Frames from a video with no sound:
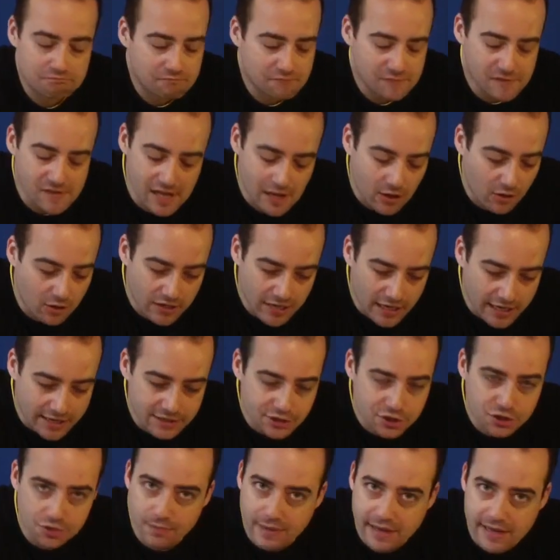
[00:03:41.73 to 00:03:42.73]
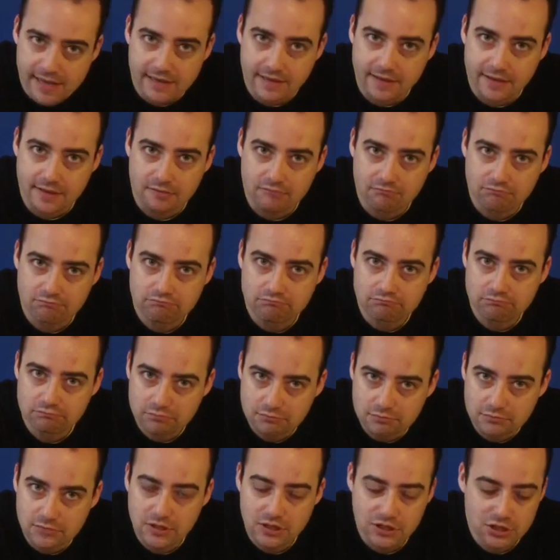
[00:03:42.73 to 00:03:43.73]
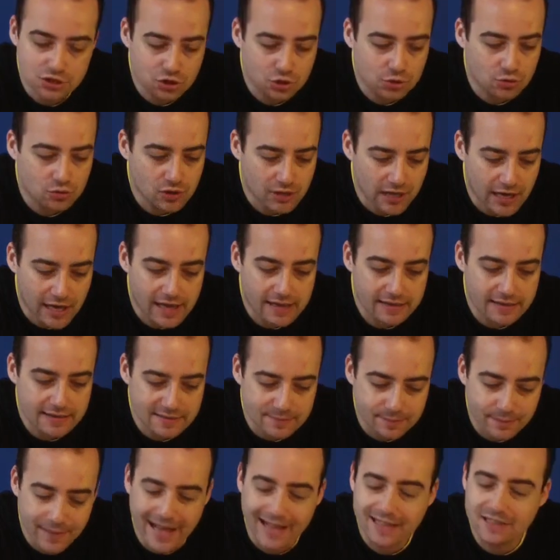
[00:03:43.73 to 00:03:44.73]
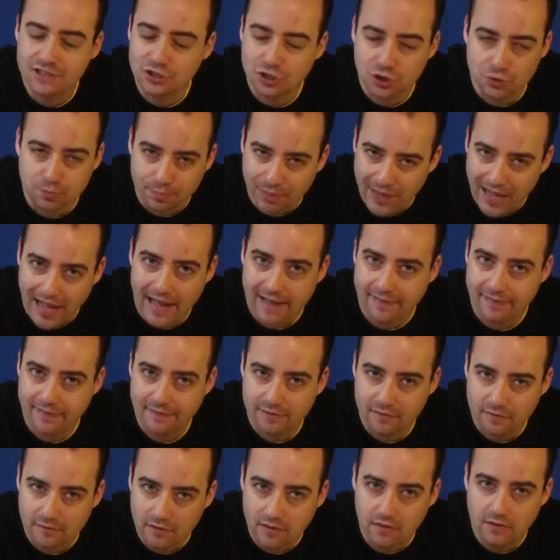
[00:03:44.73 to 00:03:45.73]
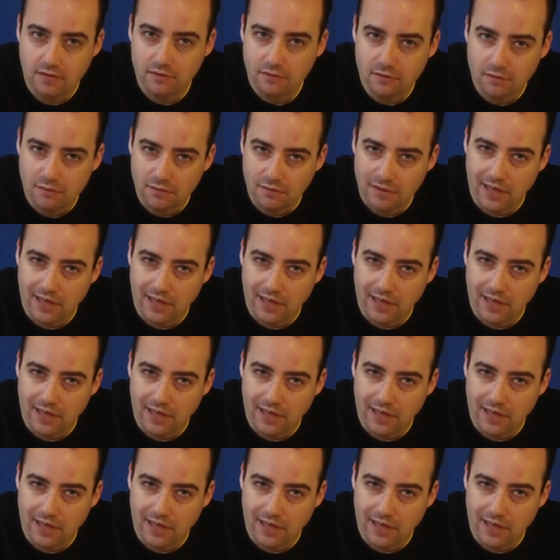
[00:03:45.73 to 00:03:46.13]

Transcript: Will er auch gar nicht schmälern. Ist schon klar, das macht Spaß. Ne?